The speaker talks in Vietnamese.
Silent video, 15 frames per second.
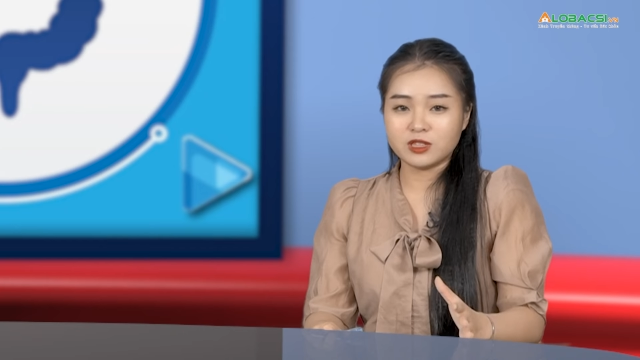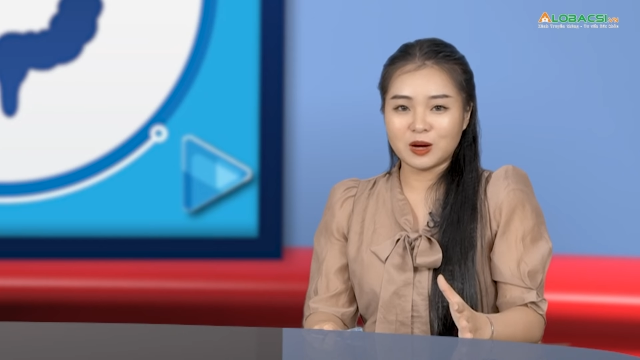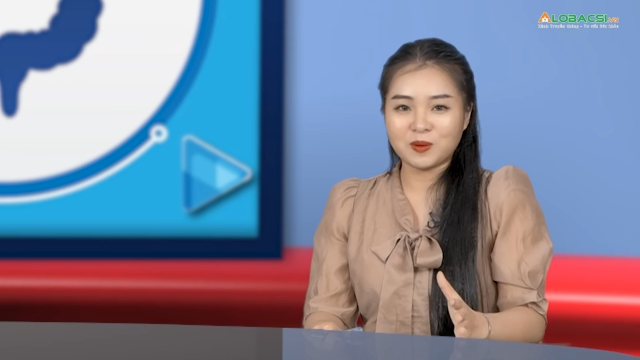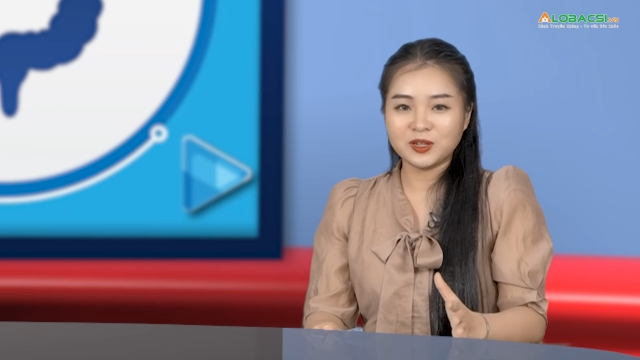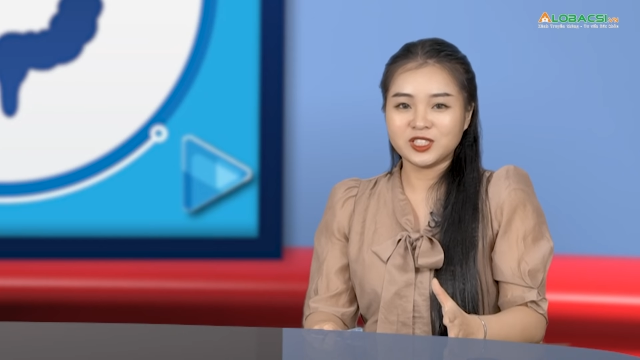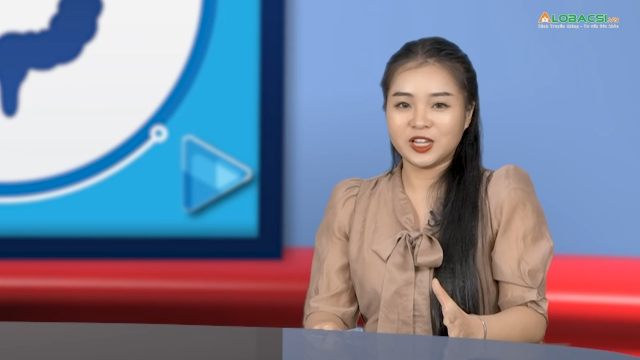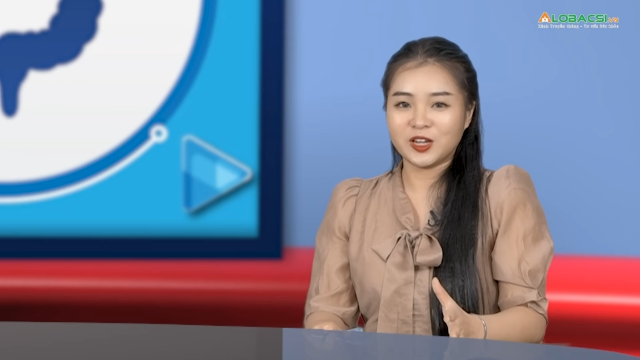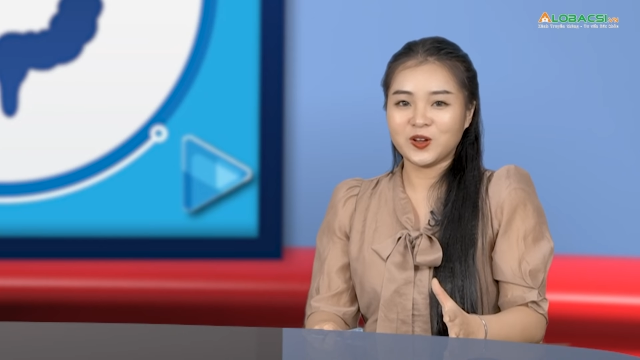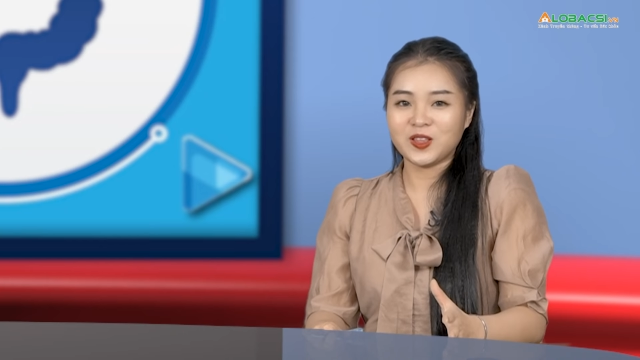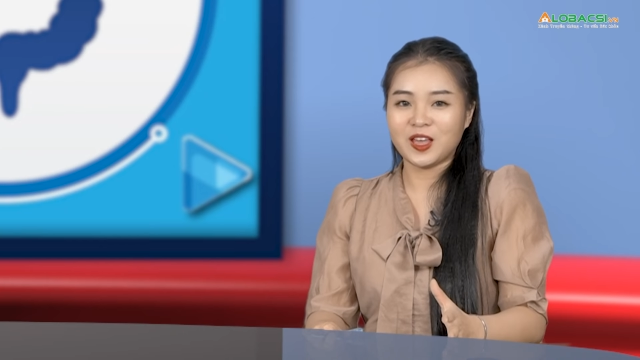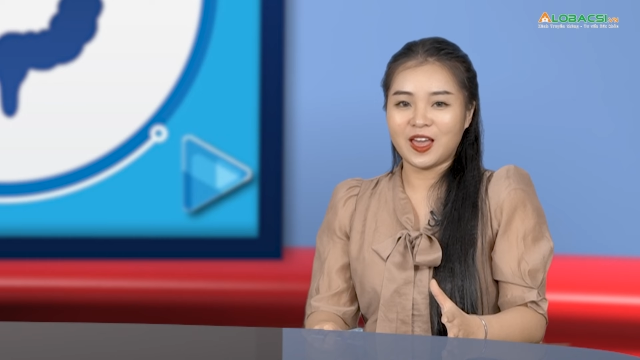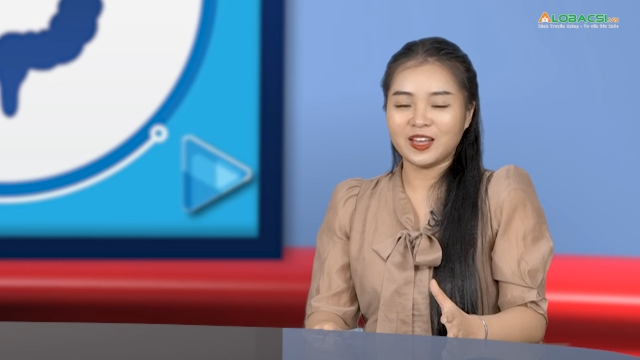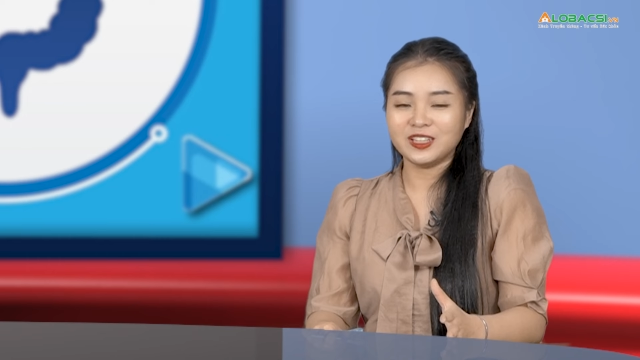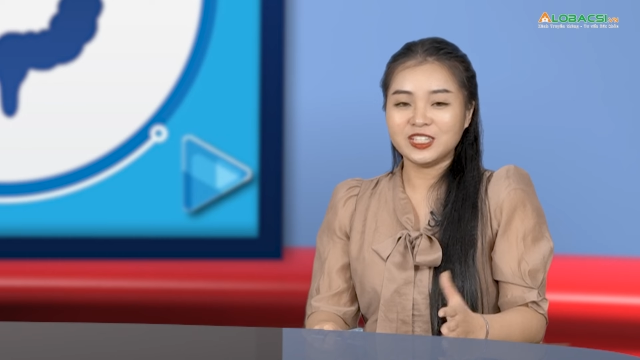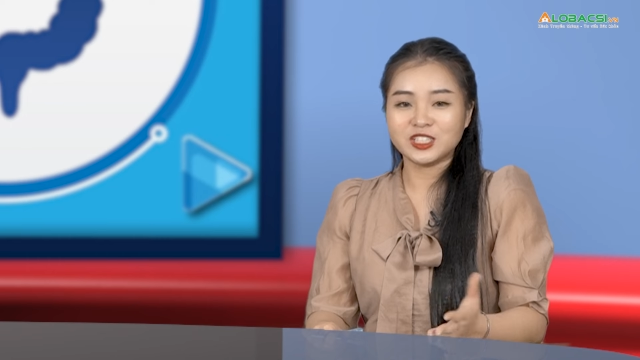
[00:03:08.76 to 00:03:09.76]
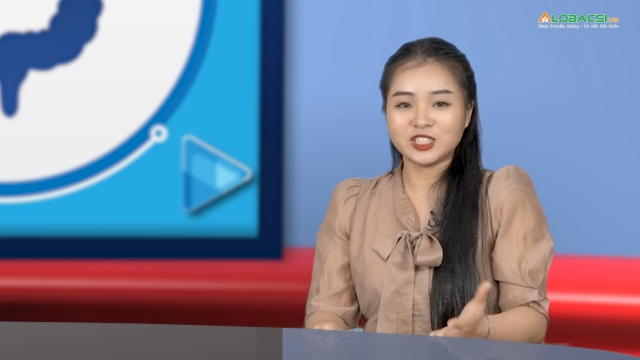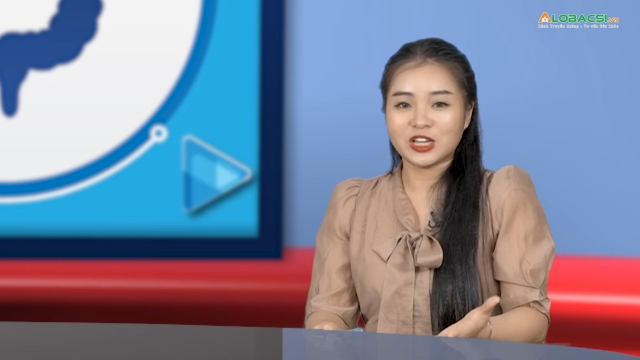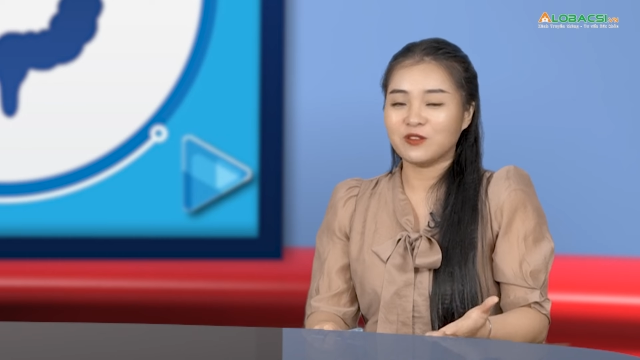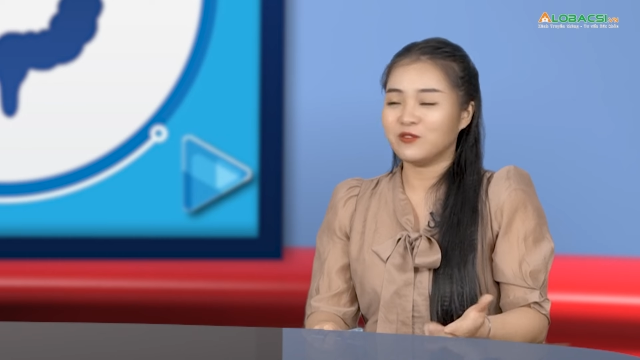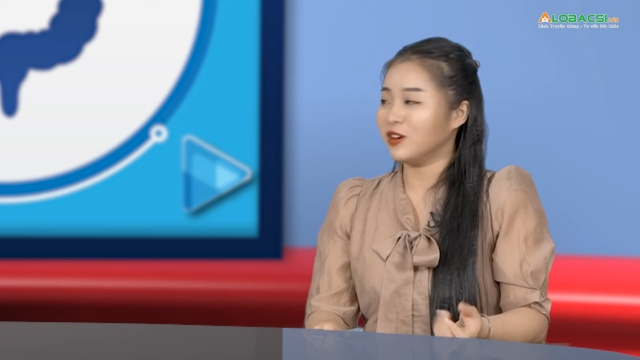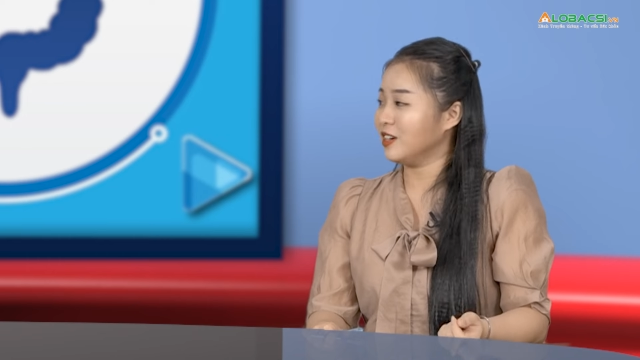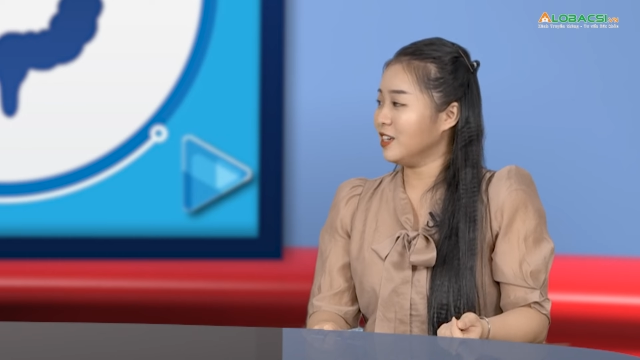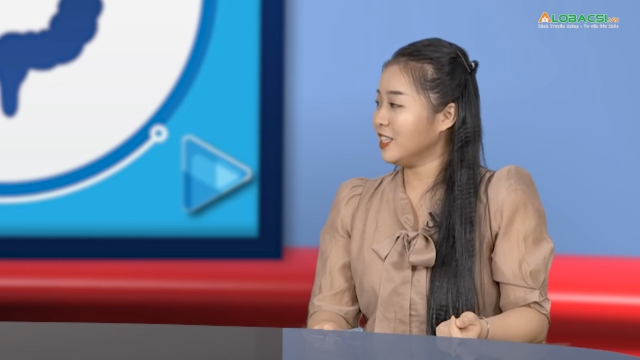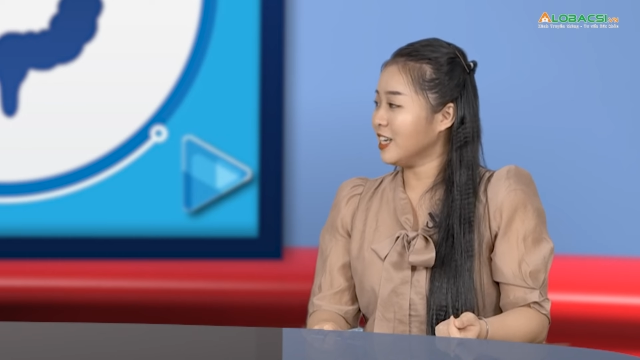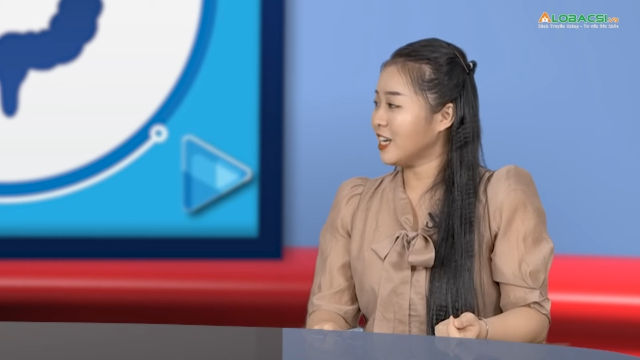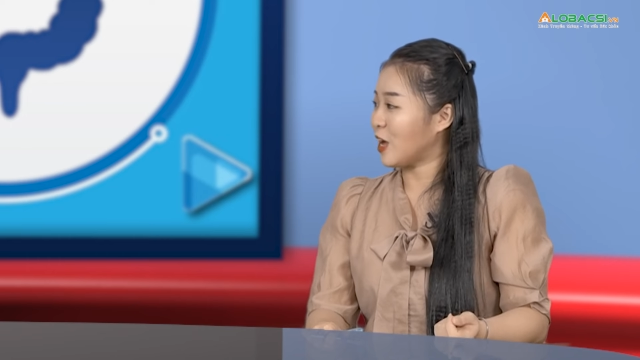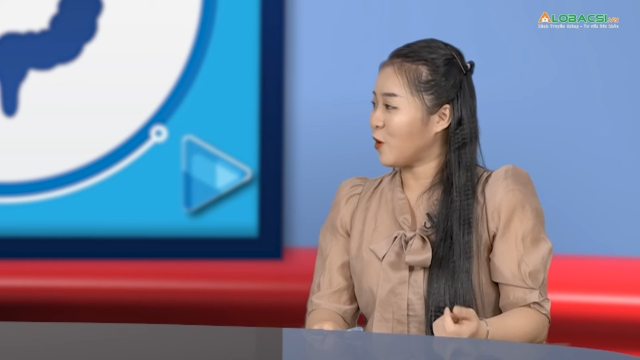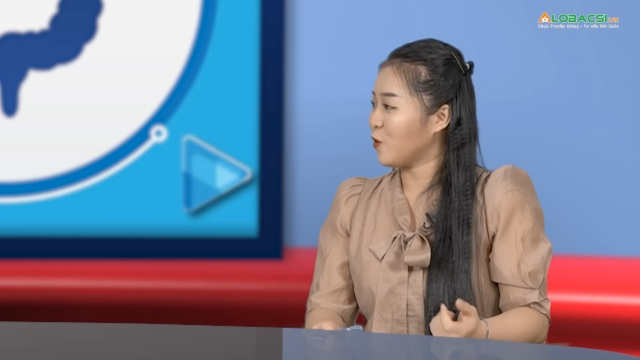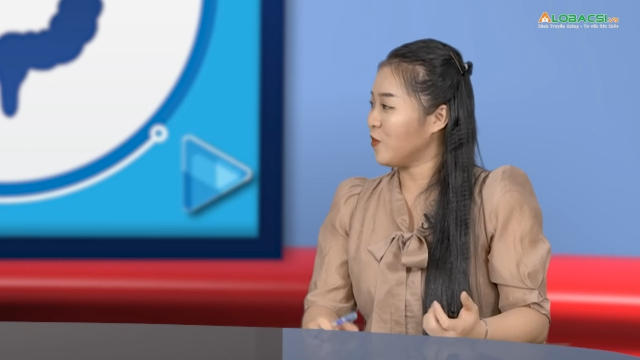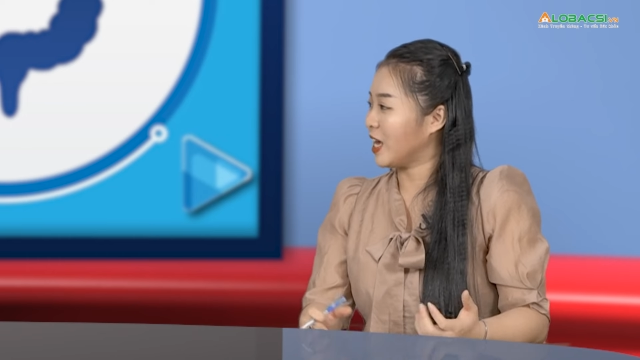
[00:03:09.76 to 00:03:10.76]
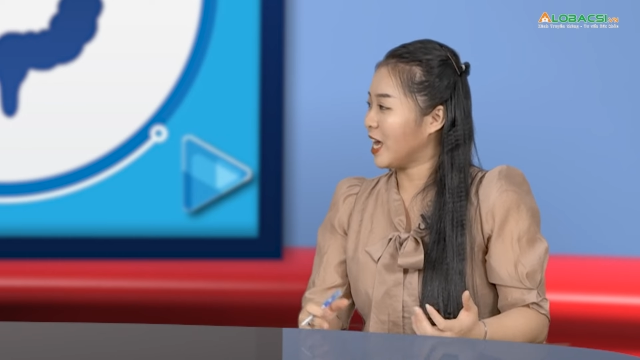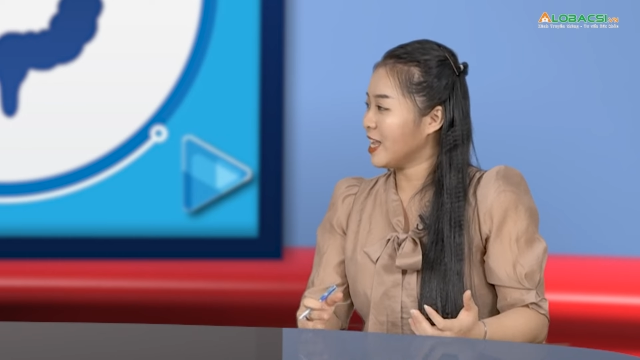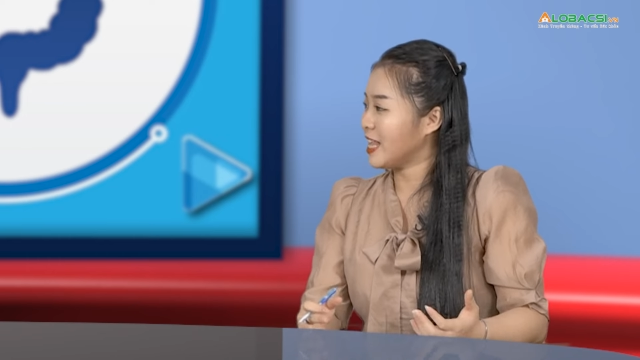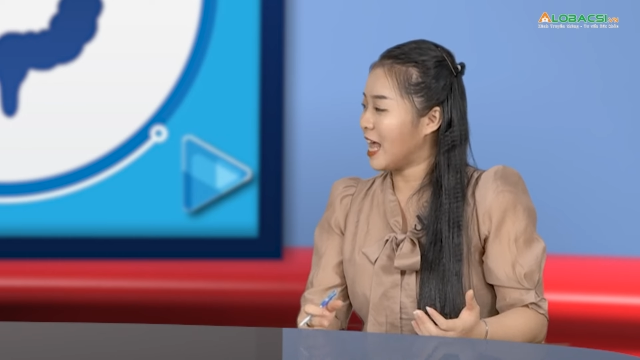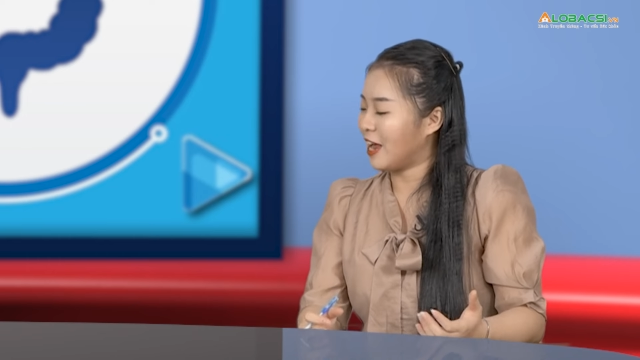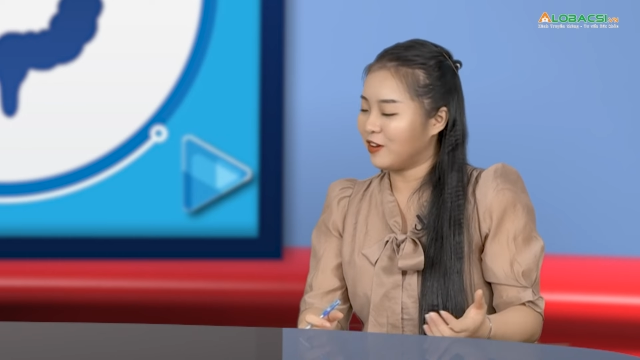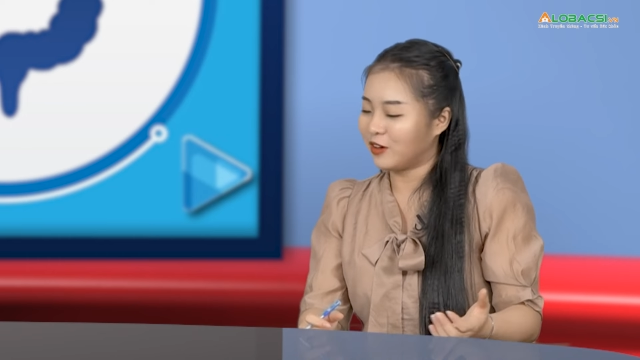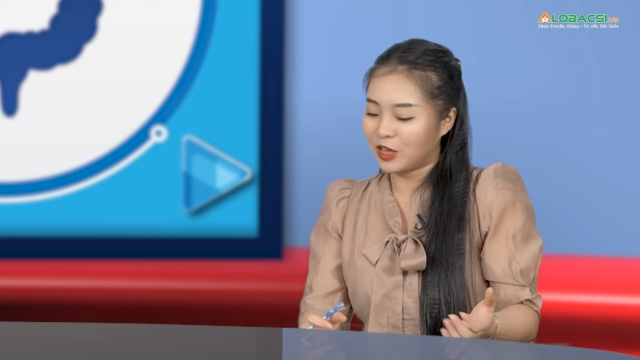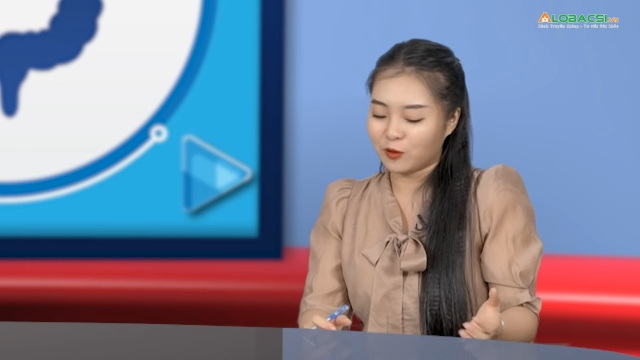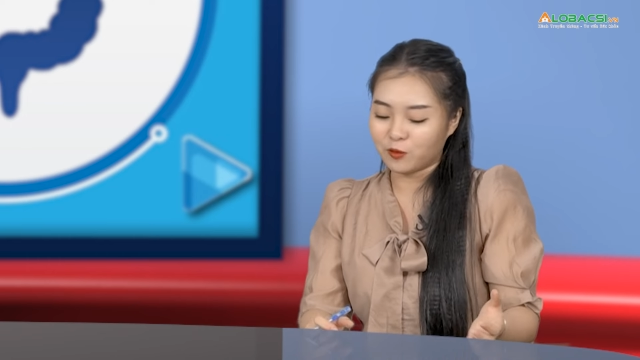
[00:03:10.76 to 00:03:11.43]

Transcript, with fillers: nhờ bác sĩ có thể chia sẻ với tất cả quý vị khán giả được